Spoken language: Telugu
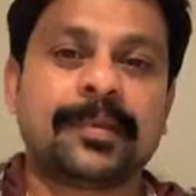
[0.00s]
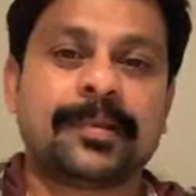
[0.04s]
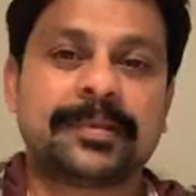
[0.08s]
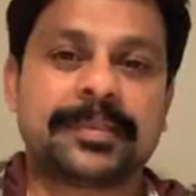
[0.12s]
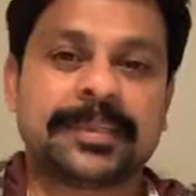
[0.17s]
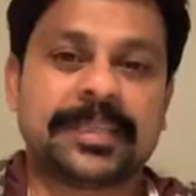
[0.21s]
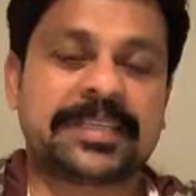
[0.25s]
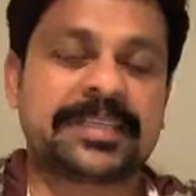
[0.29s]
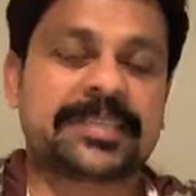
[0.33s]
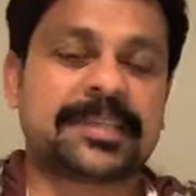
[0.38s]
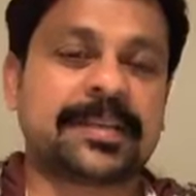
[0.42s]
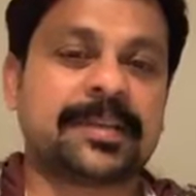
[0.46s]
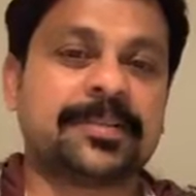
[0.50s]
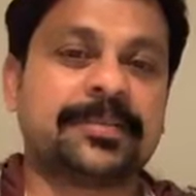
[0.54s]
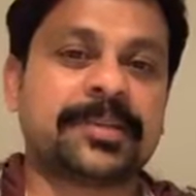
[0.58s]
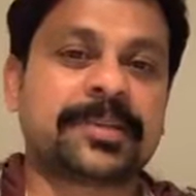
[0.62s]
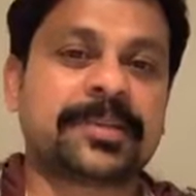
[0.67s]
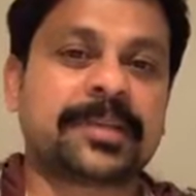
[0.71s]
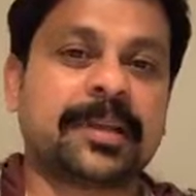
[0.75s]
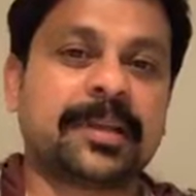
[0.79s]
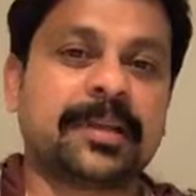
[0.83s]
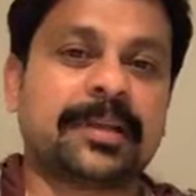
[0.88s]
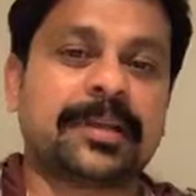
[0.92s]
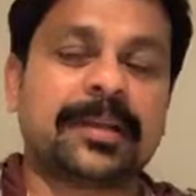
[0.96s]
చిన్న చిన్న
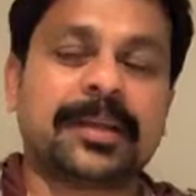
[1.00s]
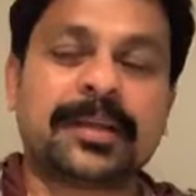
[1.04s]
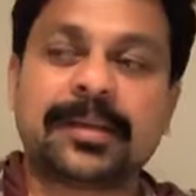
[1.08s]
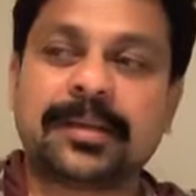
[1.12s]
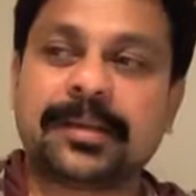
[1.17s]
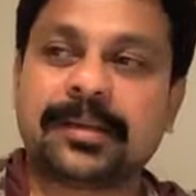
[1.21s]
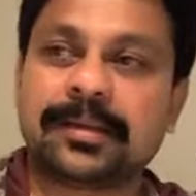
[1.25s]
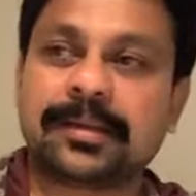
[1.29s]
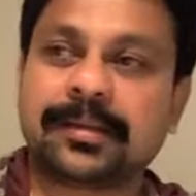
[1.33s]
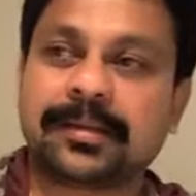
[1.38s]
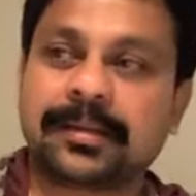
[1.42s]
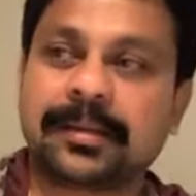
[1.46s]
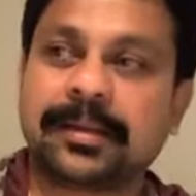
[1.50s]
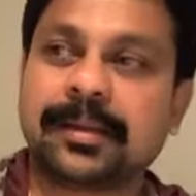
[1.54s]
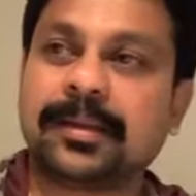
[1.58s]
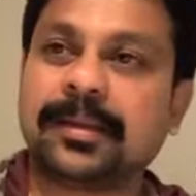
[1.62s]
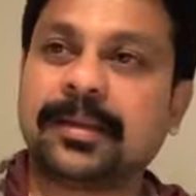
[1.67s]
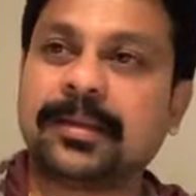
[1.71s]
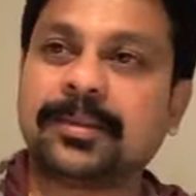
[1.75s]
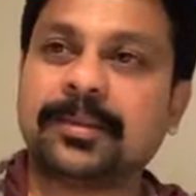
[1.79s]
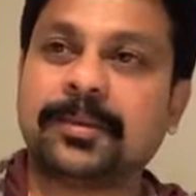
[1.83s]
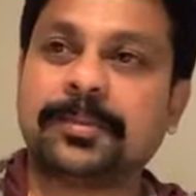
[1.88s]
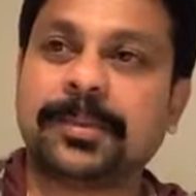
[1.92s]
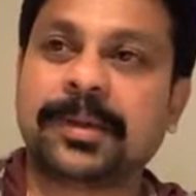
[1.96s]
విషయాలకి
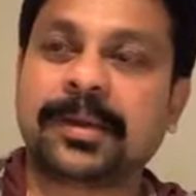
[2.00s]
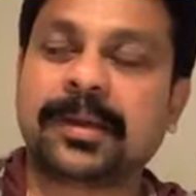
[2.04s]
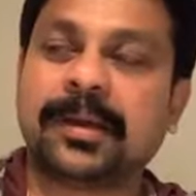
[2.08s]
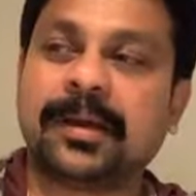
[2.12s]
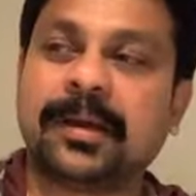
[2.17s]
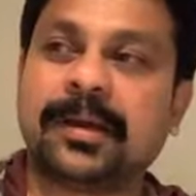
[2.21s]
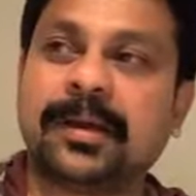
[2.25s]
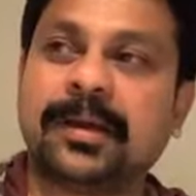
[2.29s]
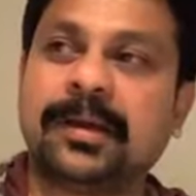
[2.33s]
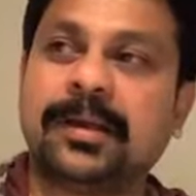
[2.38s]
నేనేదో మొన్న